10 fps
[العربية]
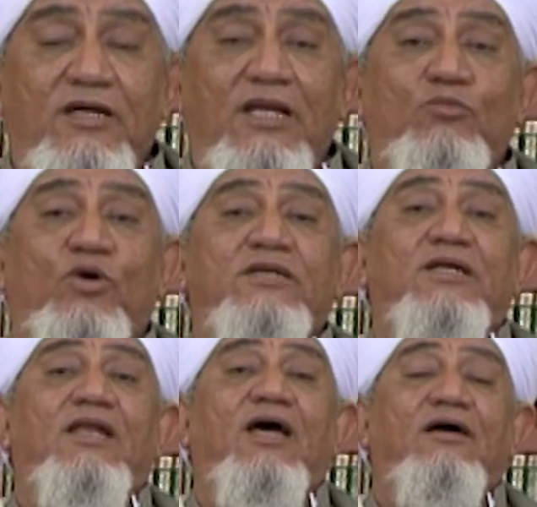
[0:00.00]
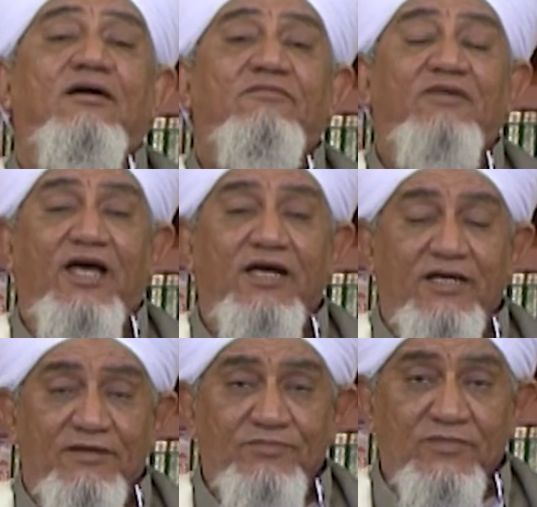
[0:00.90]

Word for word: إلى مراد الله في الحياة